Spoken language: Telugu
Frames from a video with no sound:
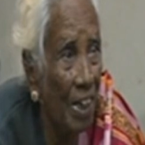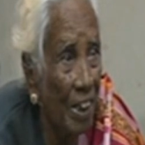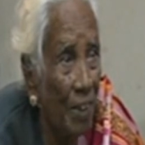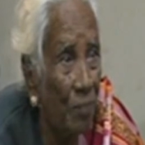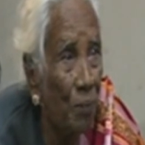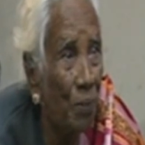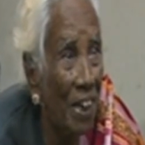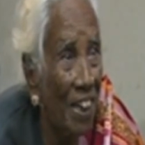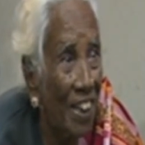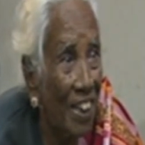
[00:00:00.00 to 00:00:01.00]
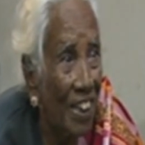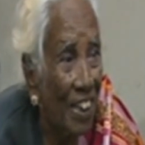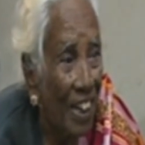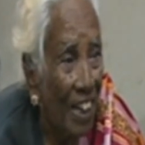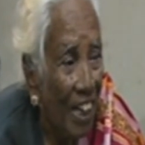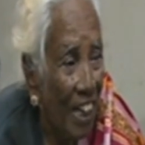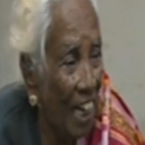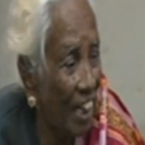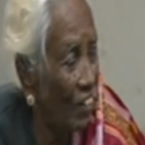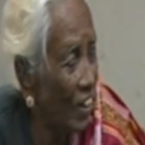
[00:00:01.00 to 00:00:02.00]
ఇంకేం చెప్పాలా
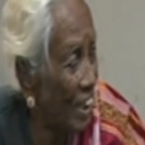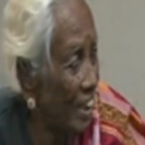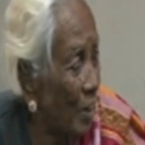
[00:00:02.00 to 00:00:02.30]
ఇగో వీళ్ళు